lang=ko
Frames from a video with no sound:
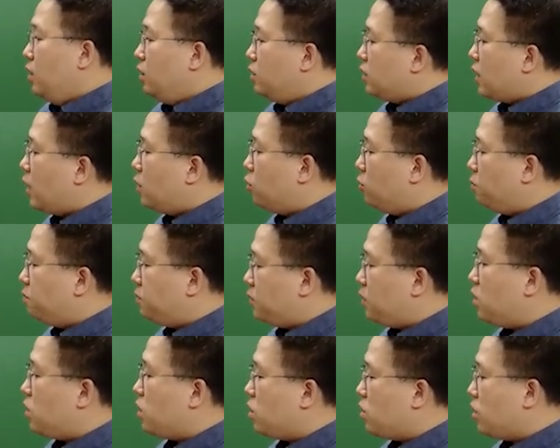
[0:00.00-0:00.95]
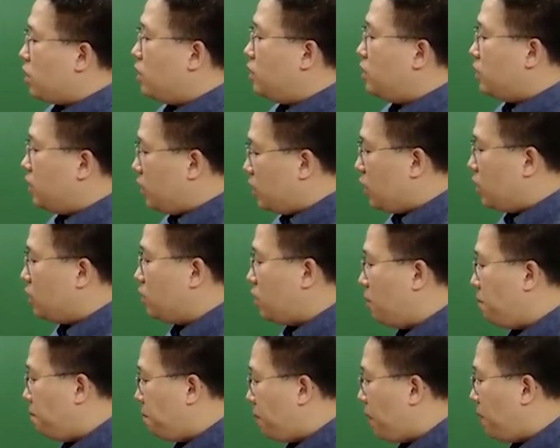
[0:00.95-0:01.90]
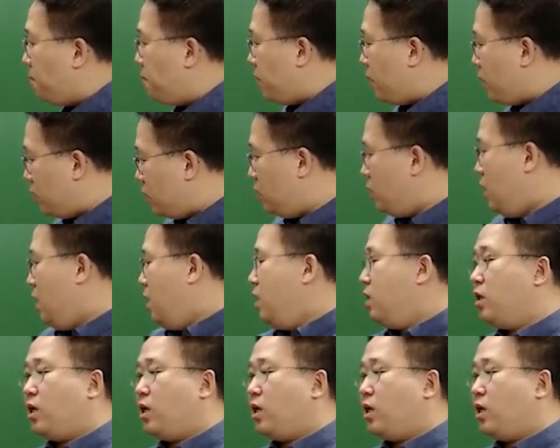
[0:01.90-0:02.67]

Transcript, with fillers: 산업재 생산자에게 재판매하는